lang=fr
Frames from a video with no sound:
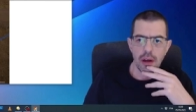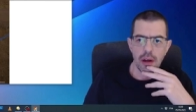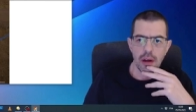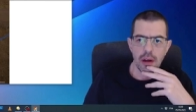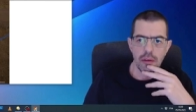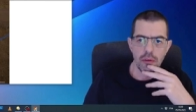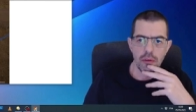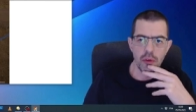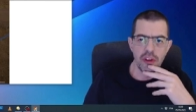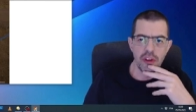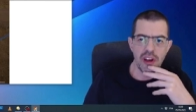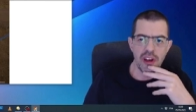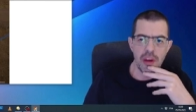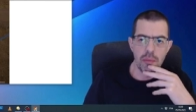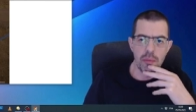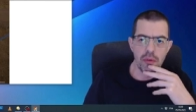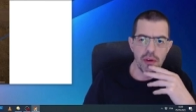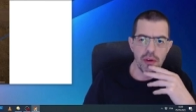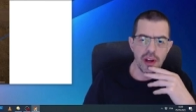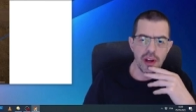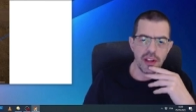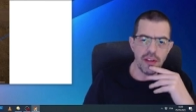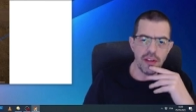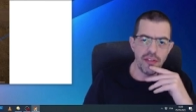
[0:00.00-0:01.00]
Vous allez
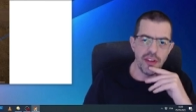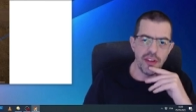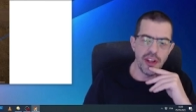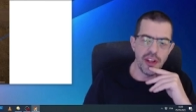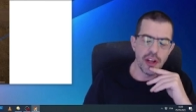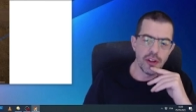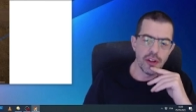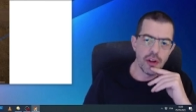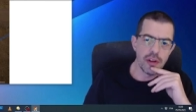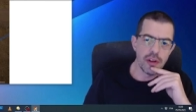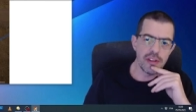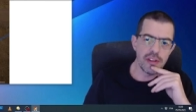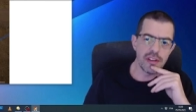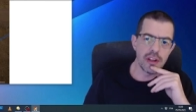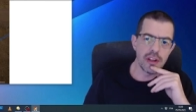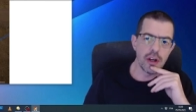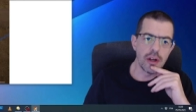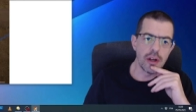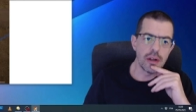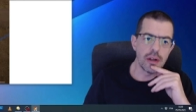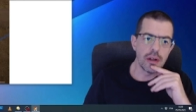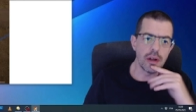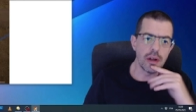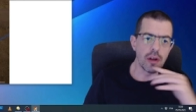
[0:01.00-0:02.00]
pouvoir définir dans
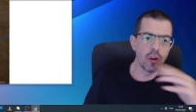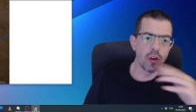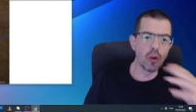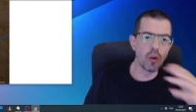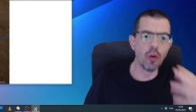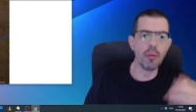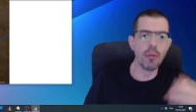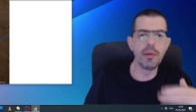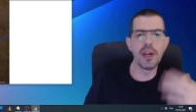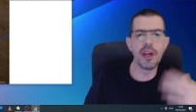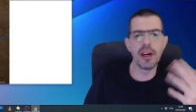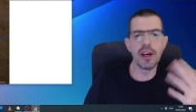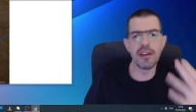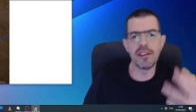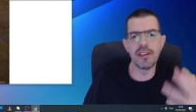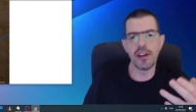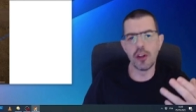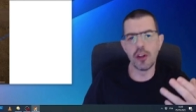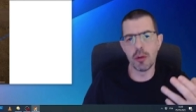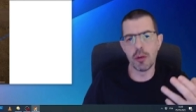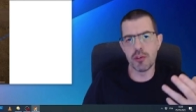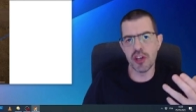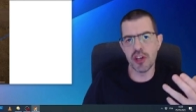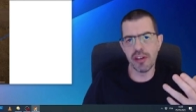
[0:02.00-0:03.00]
score combien cet
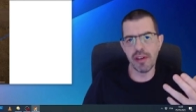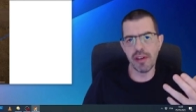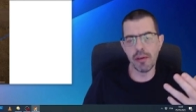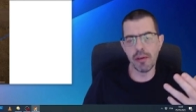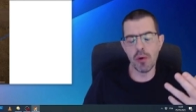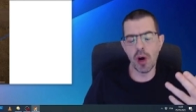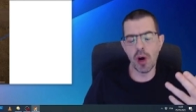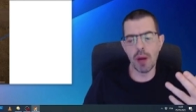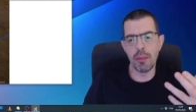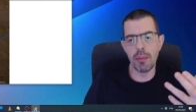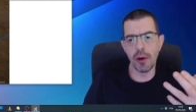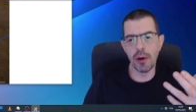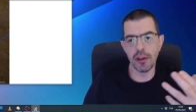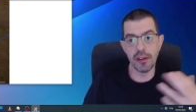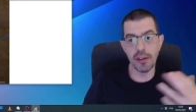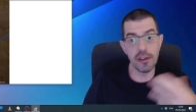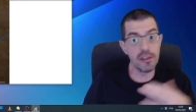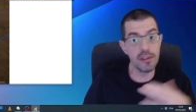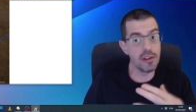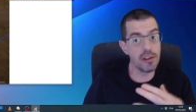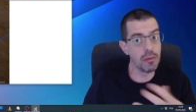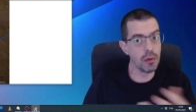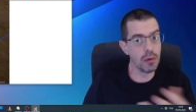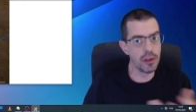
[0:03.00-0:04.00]
objet va vous rapporter
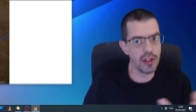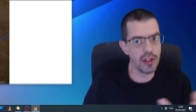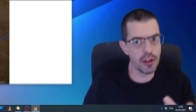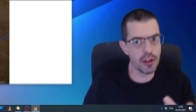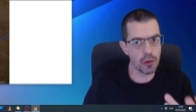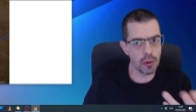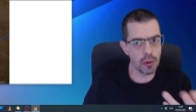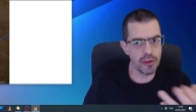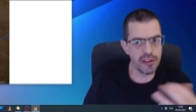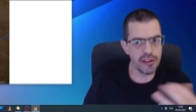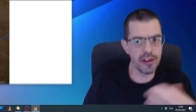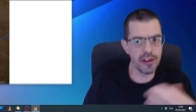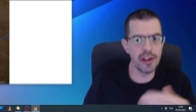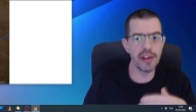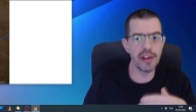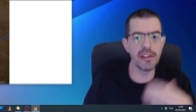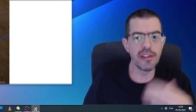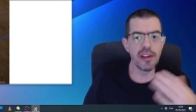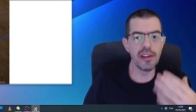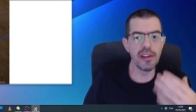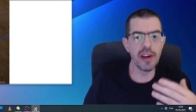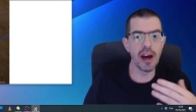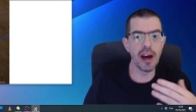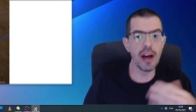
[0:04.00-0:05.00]
si vous le détruisez,
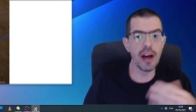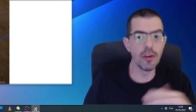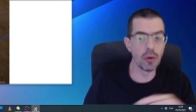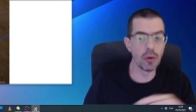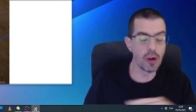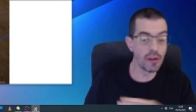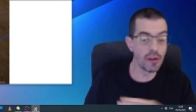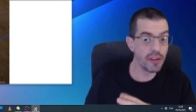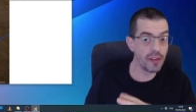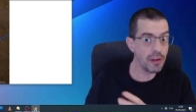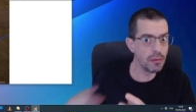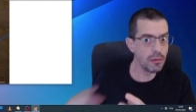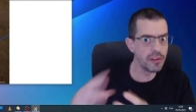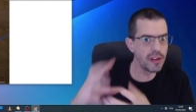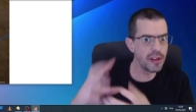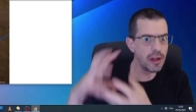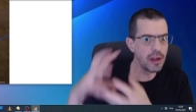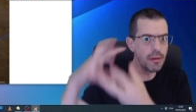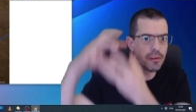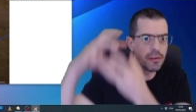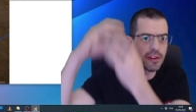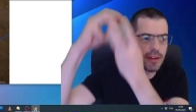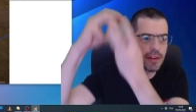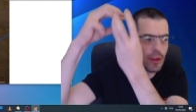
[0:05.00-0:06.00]
etc. Donc en fait, vous
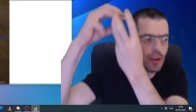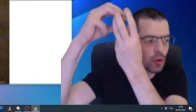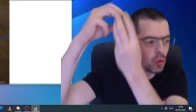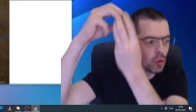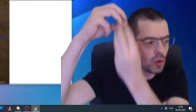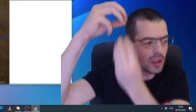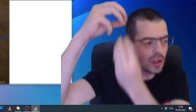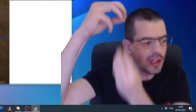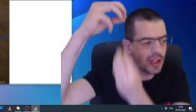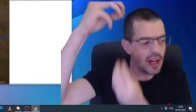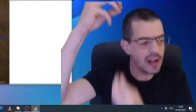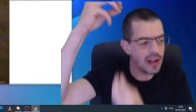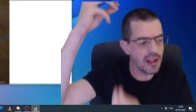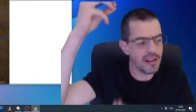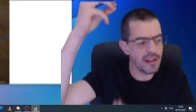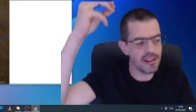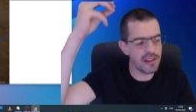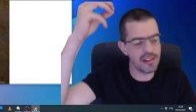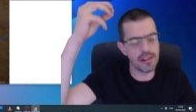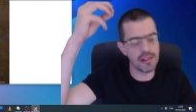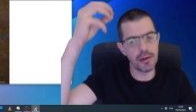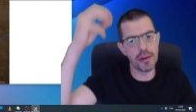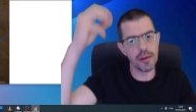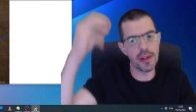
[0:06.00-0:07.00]
avez, toute la
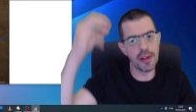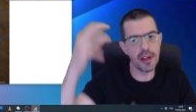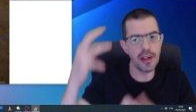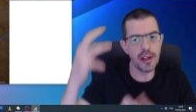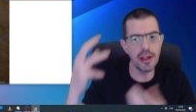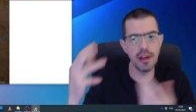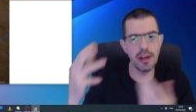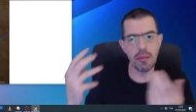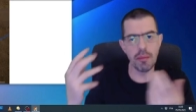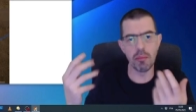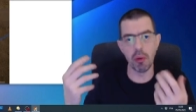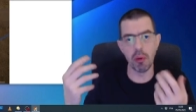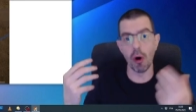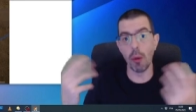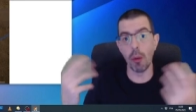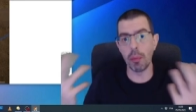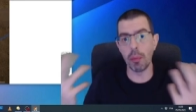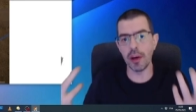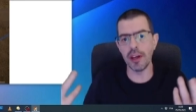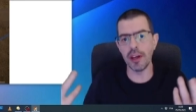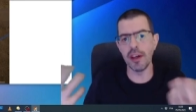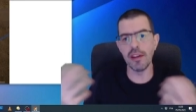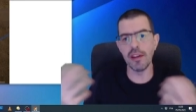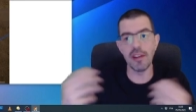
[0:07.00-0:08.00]
liste des
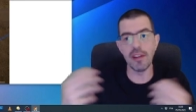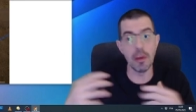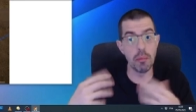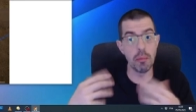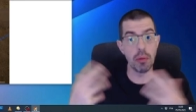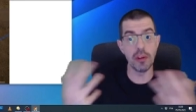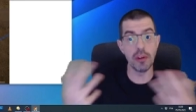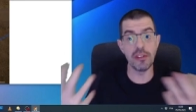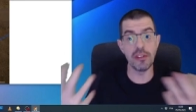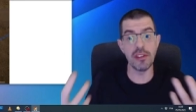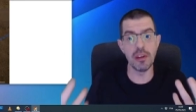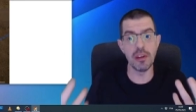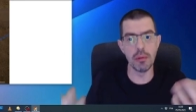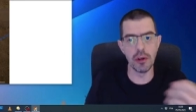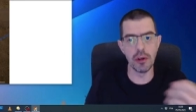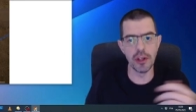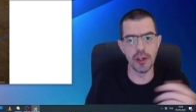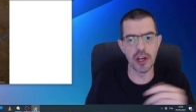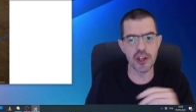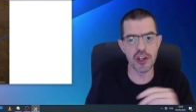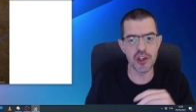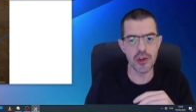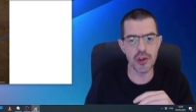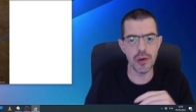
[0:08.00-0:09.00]
propriétés possibles
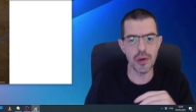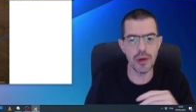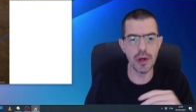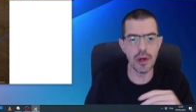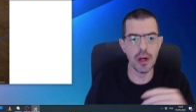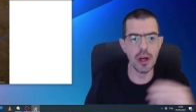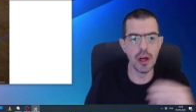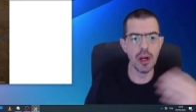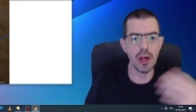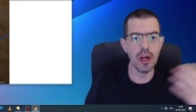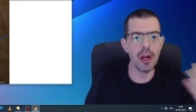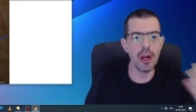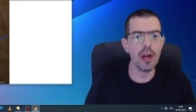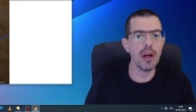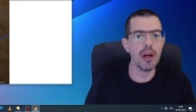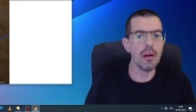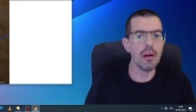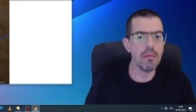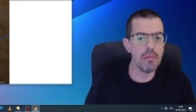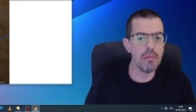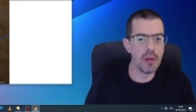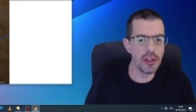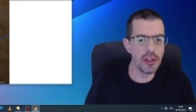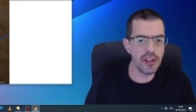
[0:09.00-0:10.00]
d'un jeu,
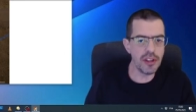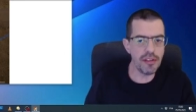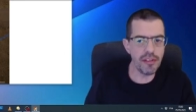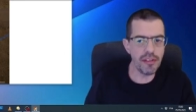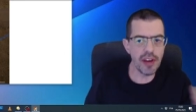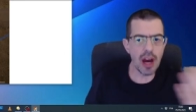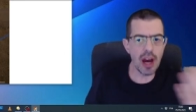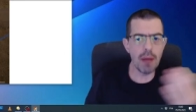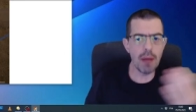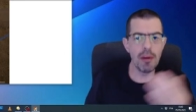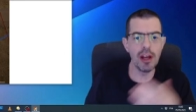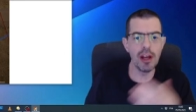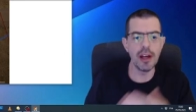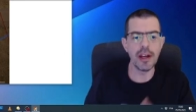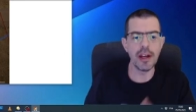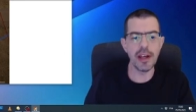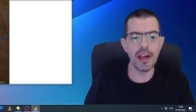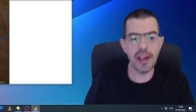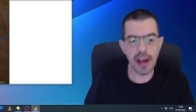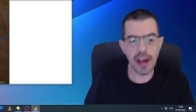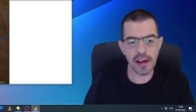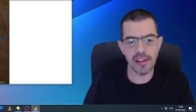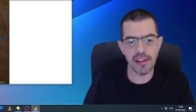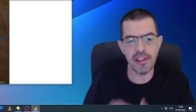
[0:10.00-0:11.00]
modifiables
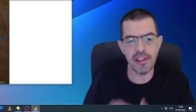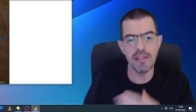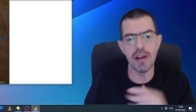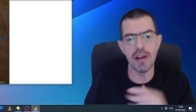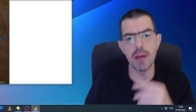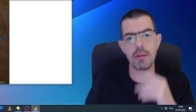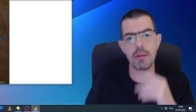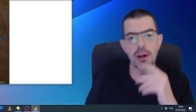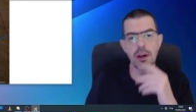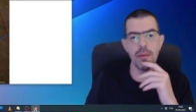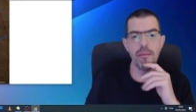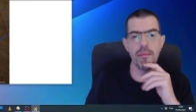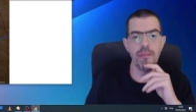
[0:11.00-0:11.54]
et activables.